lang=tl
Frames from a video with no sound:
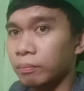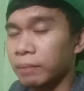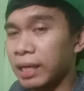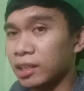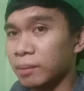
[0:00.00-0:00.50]

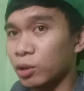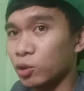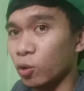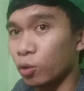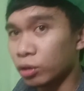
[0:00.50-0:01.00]
Bakit naman
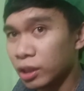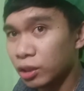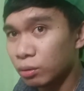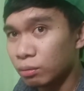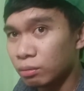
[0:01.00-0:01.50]
ko
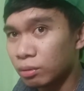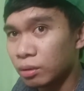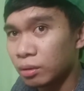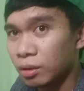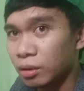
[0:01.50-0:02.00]
konti yung
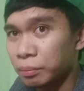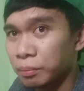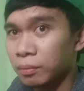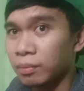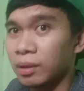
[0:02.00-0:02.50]

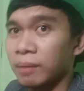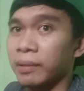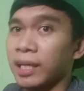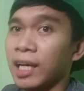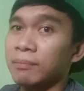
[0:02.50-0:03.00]

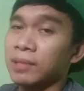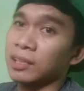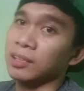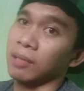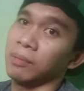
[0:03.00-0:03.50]
may alam ng
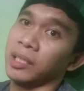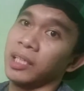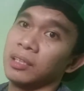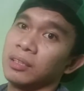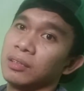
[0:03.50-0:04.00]
stock
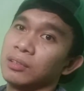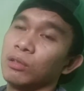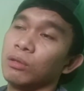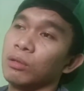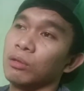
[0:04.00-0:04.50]
market?
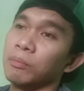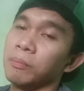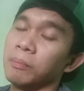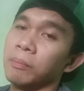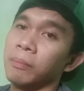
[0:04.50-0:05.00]
So,
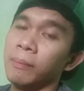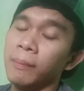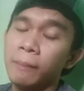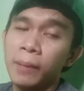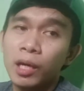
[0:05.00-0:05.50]

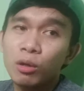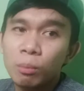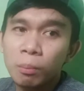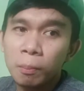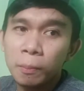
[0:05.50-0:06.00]
merong
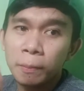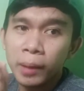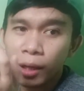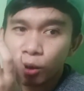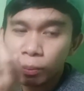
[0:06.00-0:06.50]

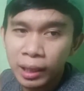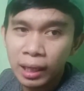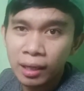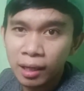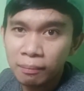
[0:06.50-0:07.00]
merong may
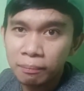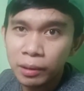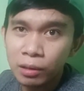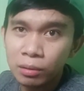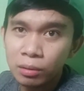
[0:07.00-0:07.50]
alam
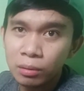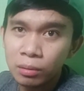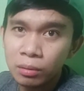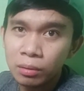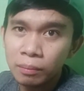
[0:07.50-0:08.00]

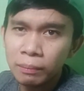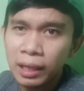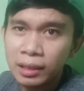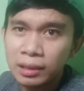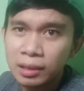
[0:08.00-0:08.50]
pero
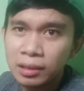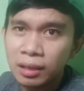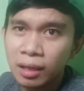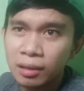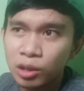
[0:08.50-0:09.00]
bakit hindi
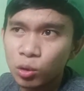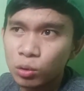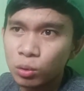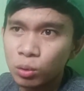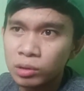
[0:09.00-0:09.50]
siya
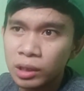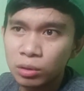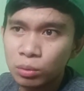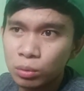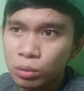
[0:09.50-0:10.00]
tinuturo sa
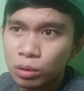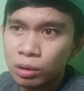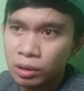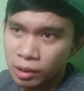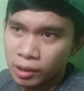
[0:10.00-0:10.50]
school?
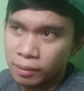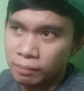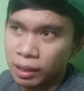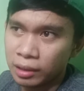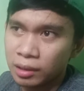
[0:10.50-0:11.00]

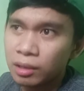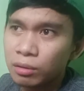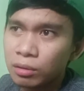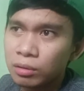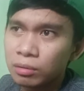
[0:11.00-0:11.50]
Bakit
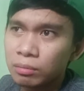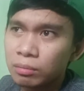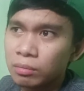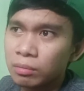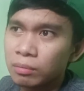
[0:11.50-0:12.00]
ganon?
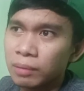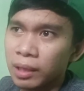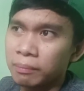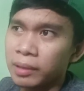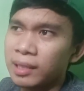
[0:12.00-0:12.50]

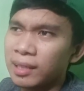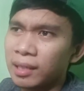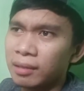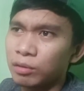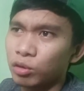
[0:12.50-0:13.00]
parang bihira
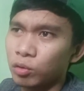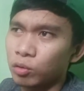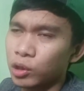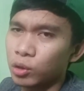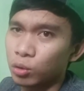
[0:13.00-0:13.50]
lang
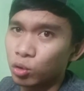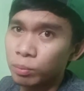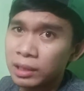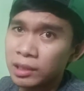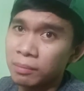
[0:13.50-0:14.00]
kung tinuro
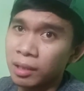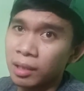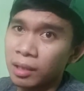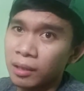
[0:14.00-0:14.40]
sa mga